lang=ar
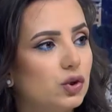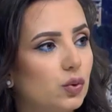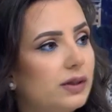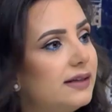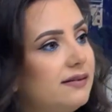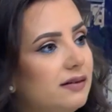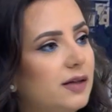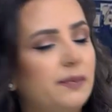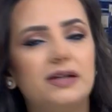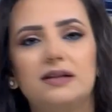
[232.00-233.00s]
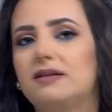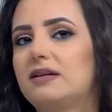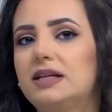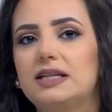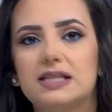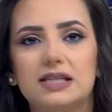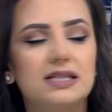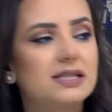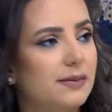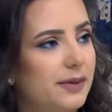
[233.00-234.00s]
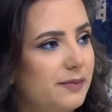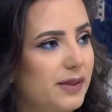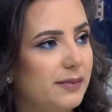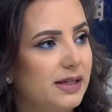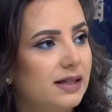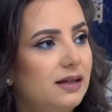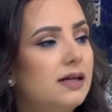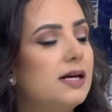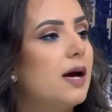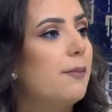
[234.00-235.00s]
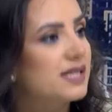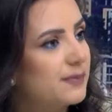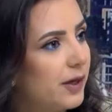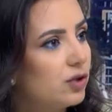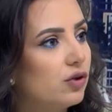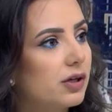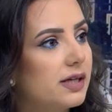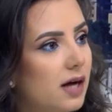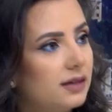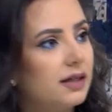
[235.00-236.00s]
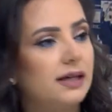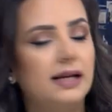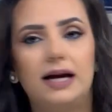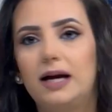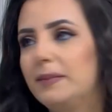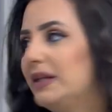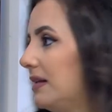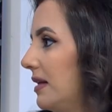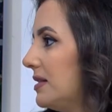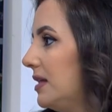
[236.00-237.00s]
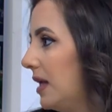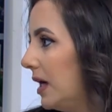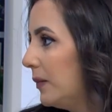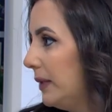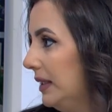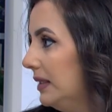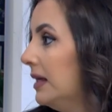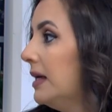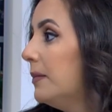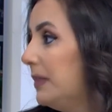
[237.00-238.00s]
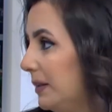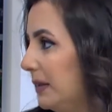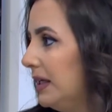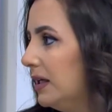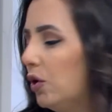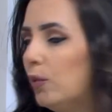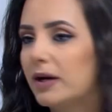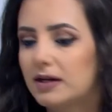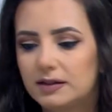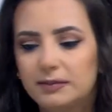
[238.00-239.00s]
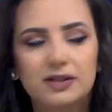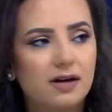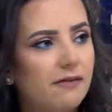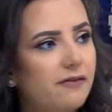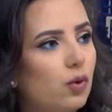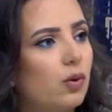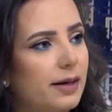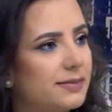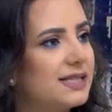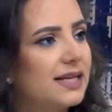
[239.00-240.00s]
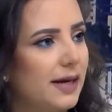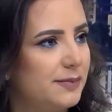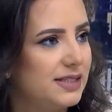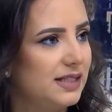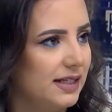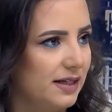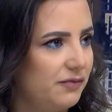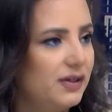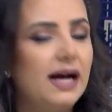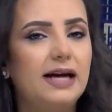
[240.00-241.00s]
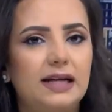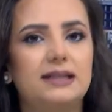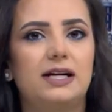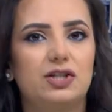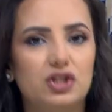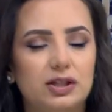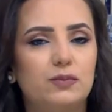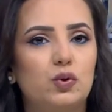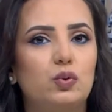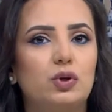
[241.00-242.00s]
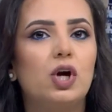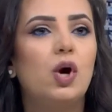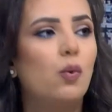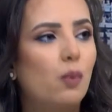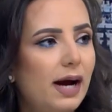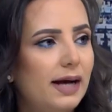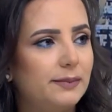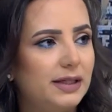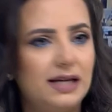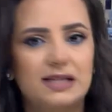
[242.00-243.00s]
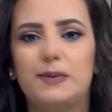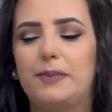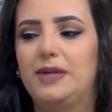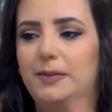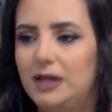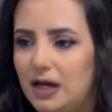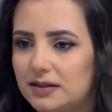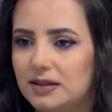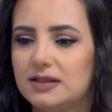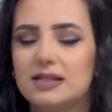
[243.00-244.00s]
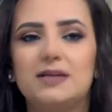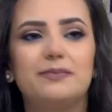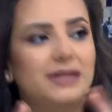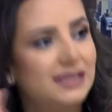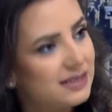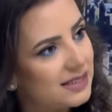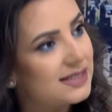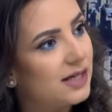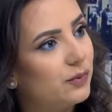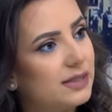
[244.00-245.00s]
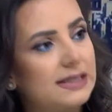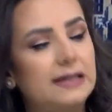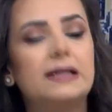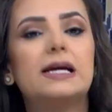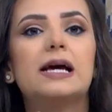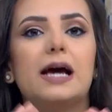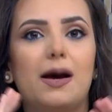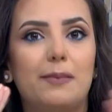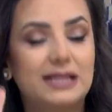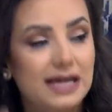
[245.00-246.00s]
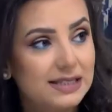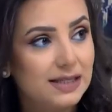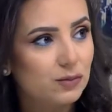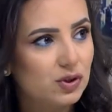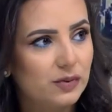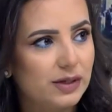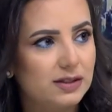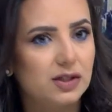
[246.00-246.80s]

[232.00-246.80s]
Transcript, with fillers: دور كتير كبير نقدر نحكي 60 70% بس برضه الرياضة لها من 30 ل 40% ومرات بترافقوا 50 50 في حالات عن جد بكون واحد من الأسباب نعملها تنظيم بتنزل وزن آه، بتحسن مستويات